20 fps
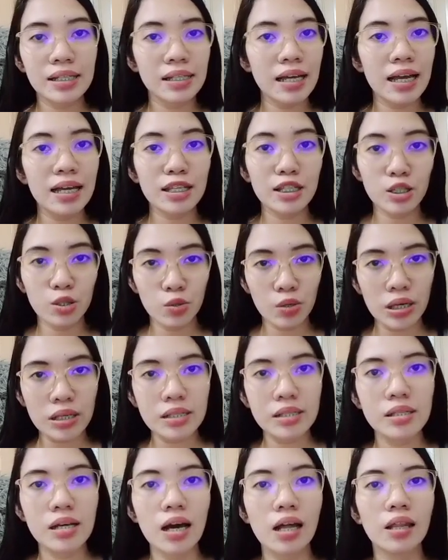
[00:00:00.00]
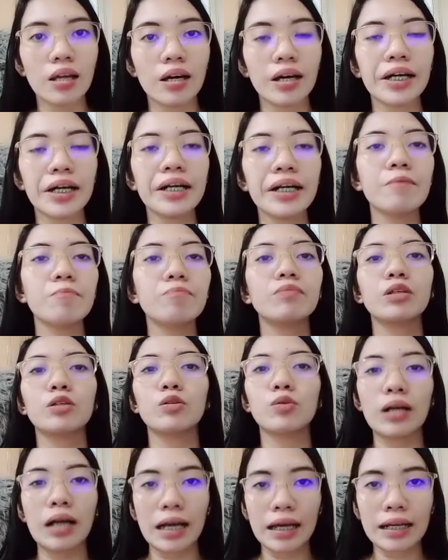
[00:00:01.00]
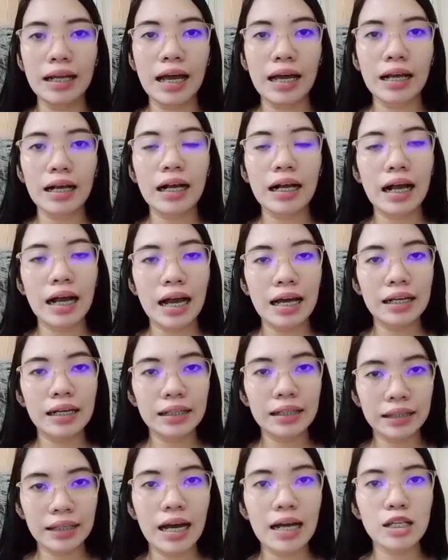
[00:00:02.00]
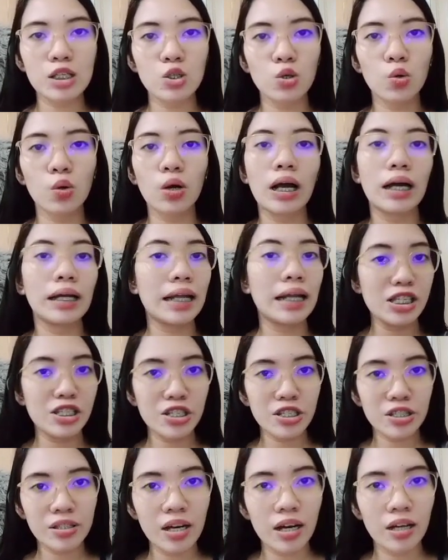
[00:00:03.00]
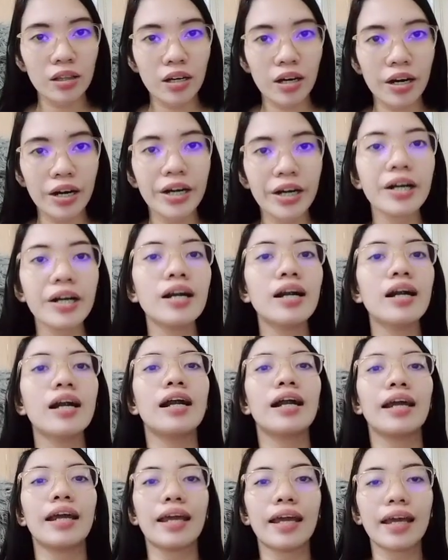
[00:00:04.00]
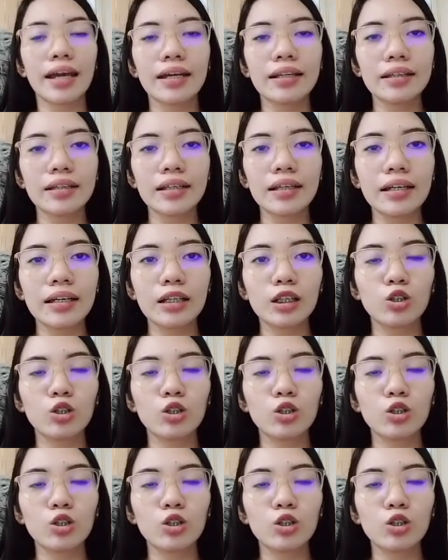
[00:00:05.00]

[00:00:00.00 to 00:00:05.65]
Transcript: niya is US dollar. Kung Can Canada, so Canadian dollar. And then,